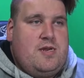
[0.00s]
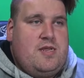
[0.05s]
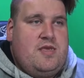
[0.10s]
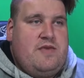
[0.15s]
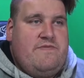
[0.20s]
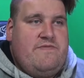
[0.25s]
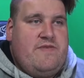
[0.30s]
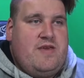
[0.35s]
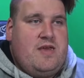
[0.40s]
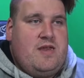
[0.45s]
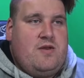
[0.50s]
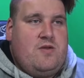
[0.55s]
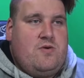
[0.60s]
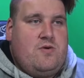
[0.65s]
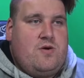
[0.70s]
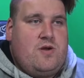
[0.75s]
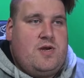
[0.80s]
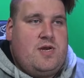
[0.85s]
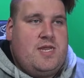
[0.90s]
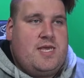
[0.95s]
die wir
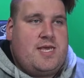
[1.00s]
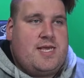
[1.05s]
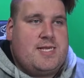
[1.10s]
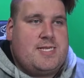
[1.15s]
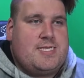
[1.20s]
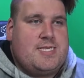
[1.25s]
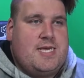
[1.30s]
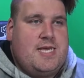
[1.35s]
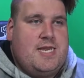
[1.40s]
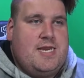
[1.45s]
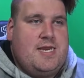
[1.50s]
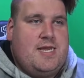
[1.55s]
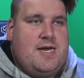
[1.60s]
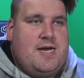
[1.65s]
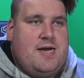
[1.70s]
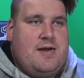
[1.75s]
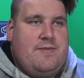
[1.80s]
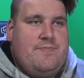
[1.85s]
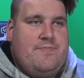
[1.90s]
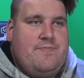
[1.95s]
noch nie gesehen
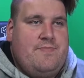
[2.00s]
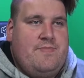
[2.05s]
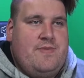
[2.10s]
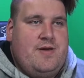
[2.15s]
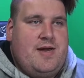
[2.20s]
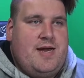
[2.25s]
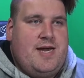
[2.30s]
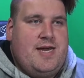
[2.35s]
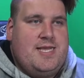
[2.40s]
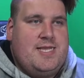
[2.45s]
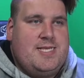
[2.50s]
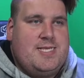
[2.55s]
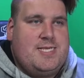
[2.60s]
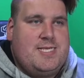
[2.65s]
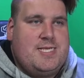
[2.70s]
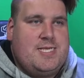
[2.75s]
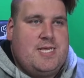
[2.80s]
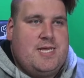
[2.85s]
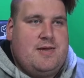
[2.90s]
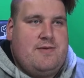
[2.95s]
haben,
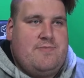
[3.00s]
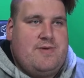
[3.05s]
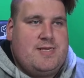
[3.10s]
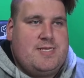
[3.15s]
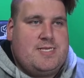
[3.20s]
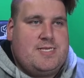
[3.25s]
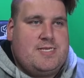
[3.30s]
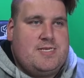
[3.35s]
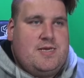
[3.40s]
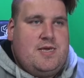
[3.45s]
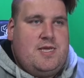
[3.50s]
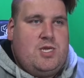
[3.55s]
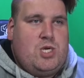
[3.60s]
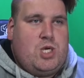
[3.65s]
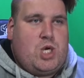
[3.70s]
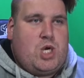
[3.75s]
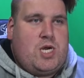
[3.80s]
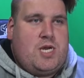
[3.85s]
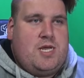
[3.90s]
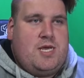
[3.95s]
eins was
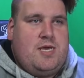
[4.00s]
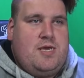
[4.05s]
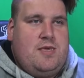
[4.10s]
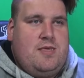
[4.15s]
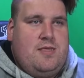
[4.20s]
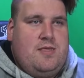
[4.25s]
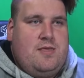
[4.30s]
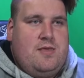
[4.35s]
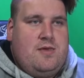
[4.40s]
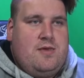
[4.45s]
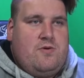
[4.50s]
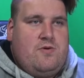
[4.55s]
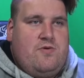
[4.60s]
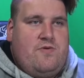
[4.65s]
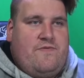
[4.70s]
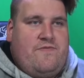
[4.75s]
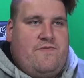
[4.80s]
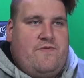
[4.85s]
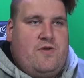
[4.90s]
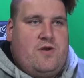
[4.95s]
hinstellen
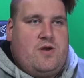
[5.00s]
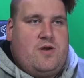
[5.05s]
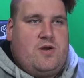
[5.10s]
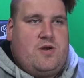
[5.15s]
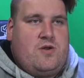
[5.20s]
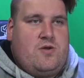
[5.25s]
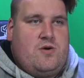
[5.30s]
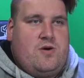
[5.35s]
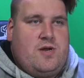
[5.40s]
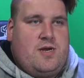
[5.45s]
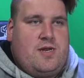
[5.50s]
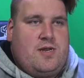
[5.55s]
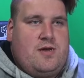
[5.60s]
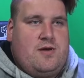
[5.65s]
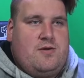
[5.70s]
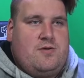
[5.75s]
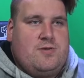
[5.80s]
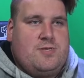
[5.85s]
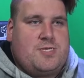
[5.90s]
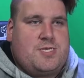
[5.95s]
und von dort
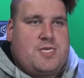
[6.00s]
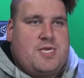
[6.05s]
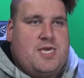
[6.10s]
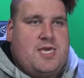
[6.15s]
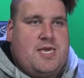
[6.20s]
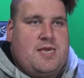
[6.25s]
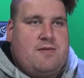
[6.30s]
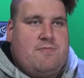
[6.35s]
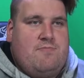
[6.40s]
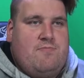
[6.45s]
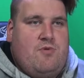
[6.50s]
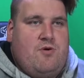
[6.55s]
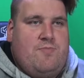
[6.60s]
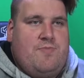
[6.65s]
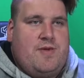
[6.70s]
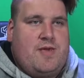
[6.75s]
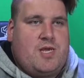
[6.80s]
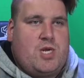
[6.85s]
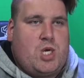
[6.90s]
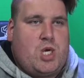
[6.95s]
aus gegen
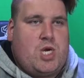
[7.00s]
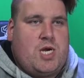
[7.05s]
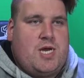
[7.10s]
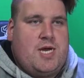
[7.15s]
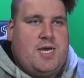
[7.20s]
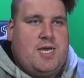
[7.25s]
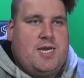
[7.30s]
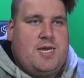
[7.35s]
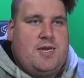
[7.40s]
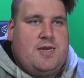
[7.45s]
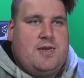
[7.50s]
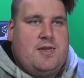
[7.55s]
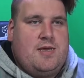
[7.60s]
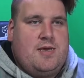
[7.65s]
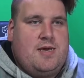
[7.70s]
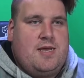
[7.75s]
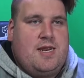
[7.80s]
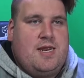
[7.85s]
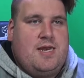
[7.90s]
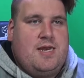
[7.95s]
Mobbing schneiden
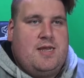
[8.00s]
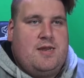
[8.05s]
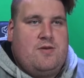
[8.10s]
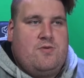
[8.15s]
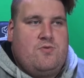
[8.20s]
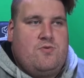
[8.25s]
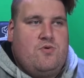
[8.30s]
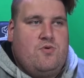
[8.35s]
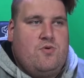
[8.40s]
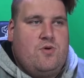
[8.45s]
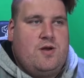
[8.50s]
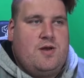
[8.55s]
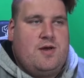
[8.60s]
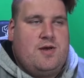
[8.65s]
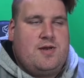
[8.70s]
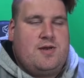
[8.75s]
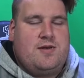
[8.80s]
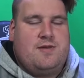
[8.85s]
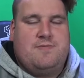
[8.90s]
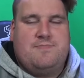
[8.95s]
rendern und
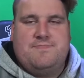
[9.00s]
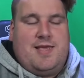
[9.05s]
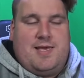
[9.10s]
hochladen.